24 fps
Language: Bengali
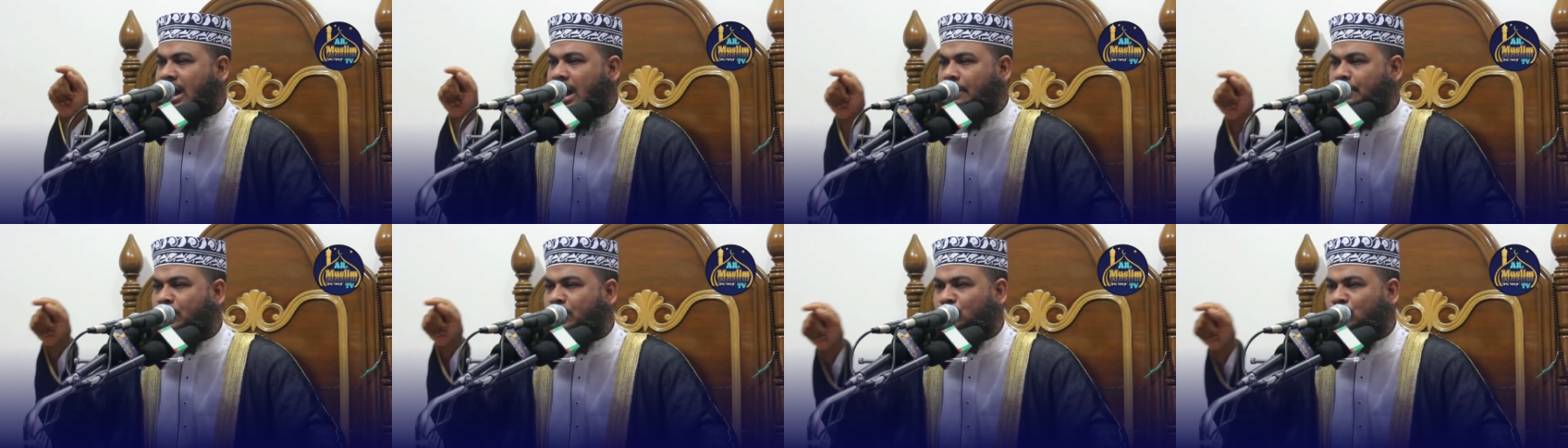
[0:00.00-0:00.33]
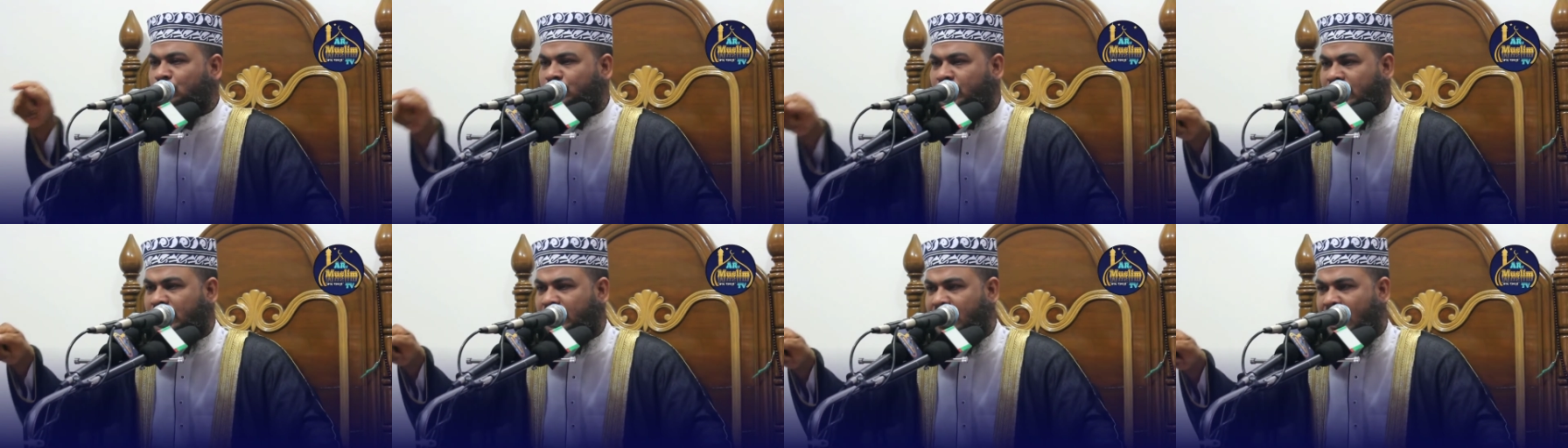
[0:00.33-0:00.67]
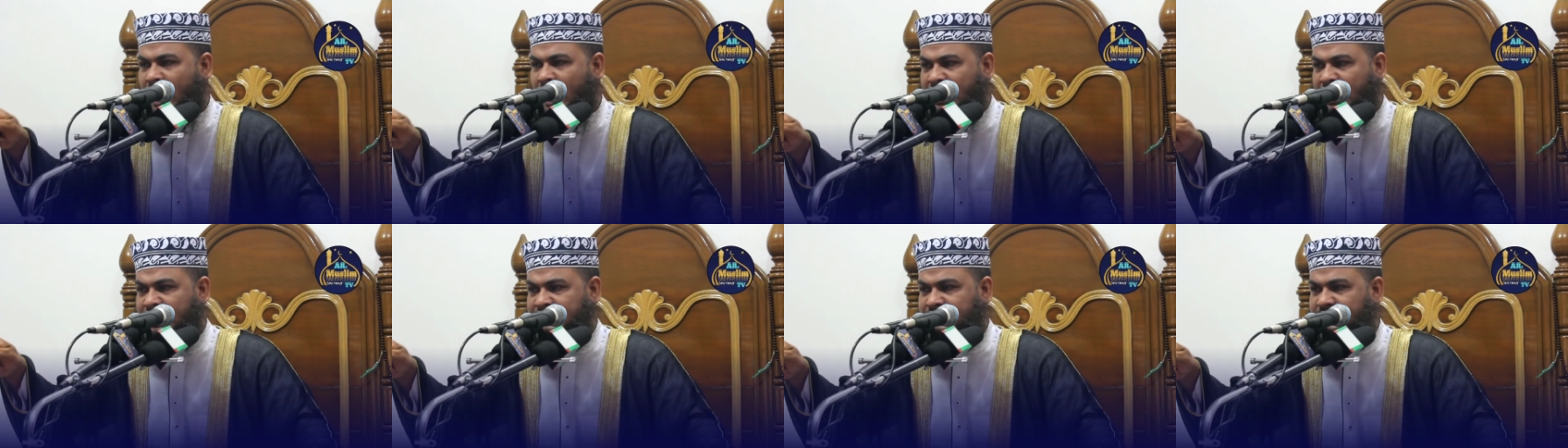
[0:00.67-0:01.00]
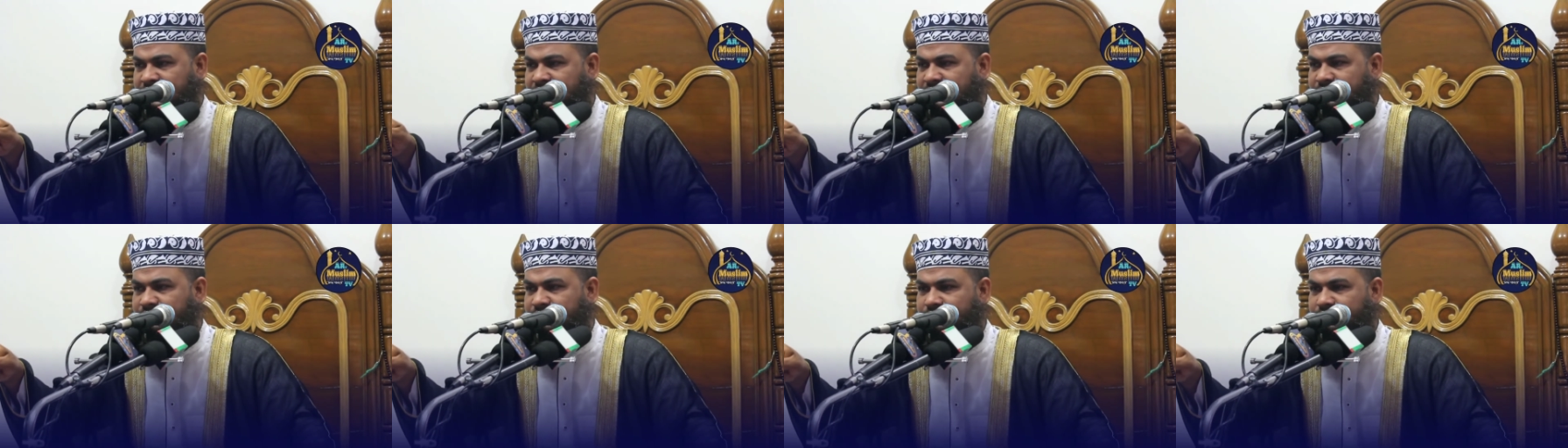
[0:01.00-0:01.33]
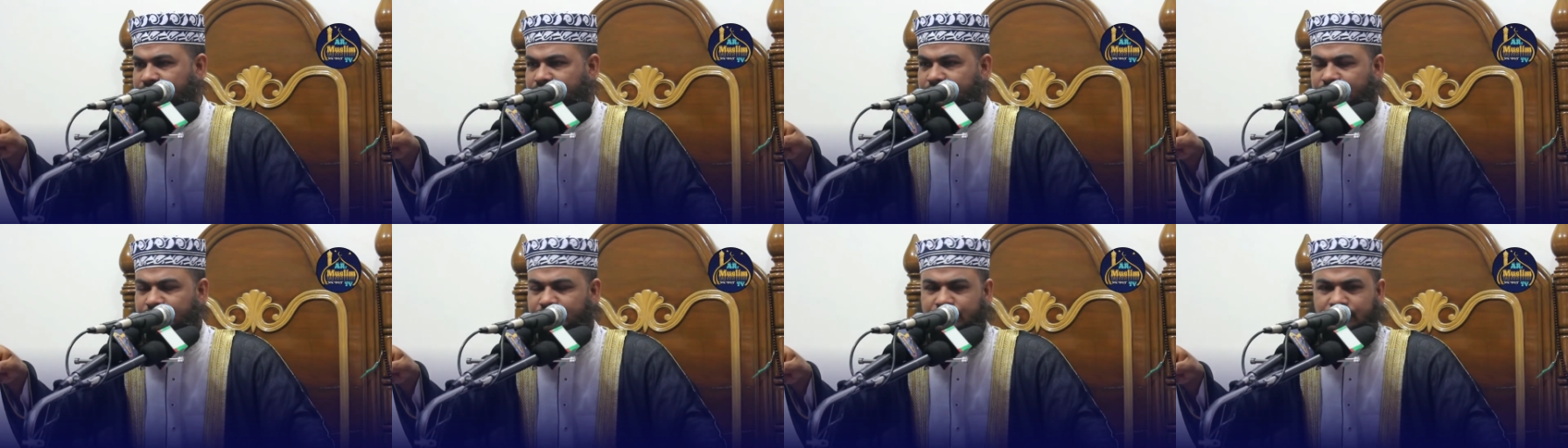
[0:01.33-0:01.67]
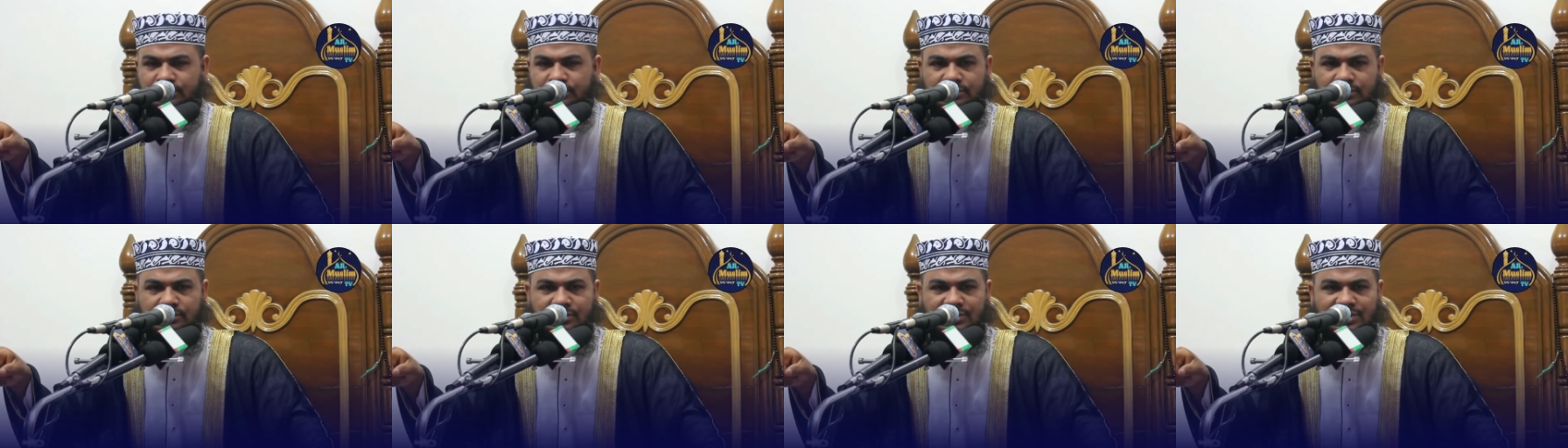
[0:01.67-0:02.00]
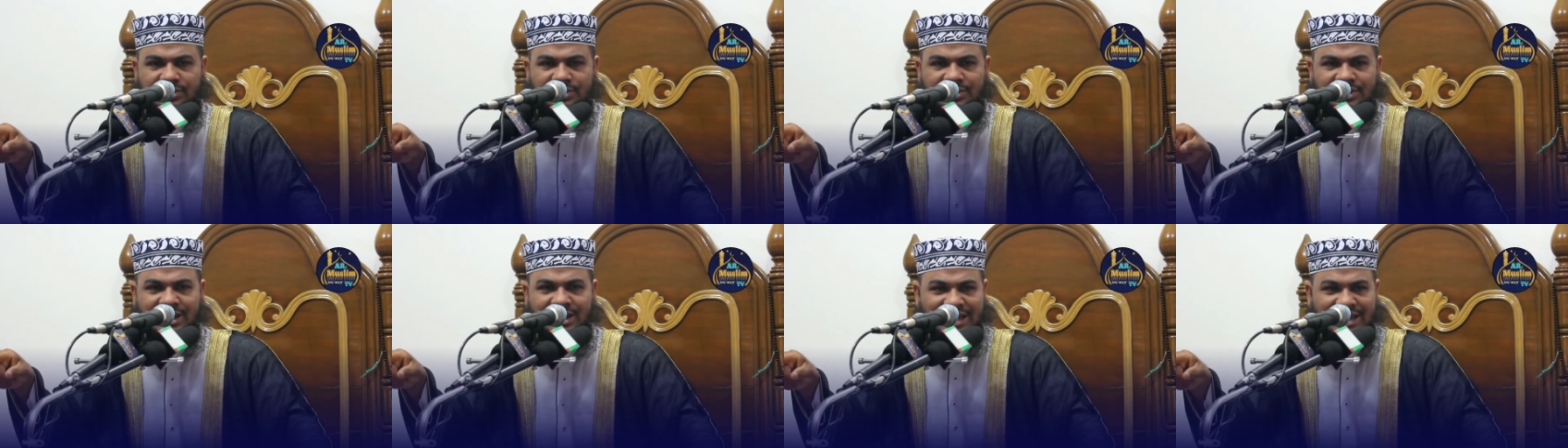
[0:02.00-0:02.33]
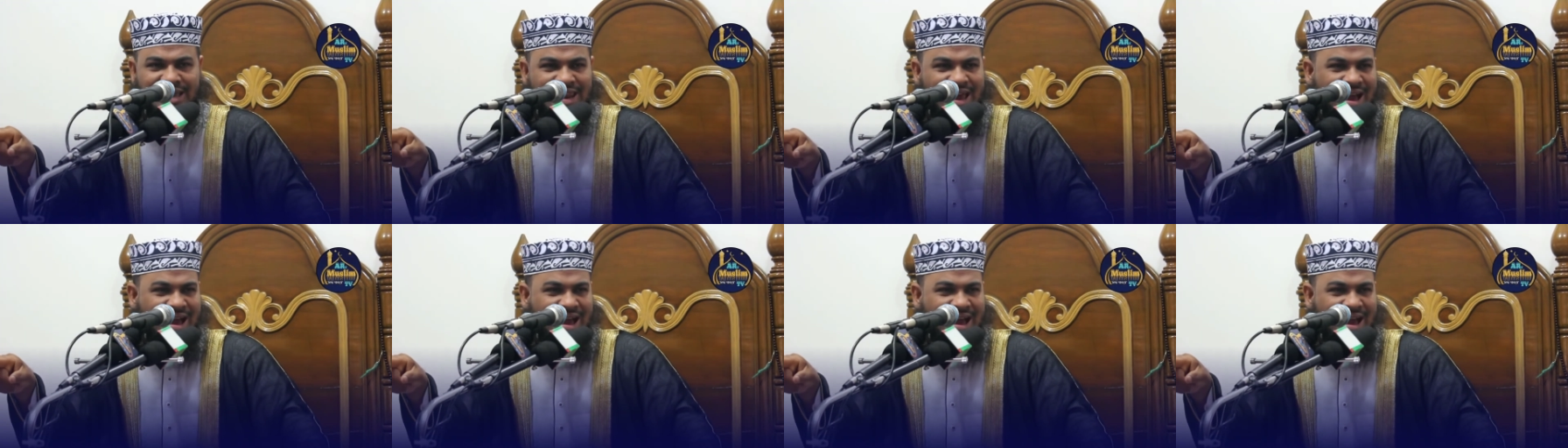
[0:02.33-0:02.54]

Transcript: কাপুরুষের কাজ ঠিক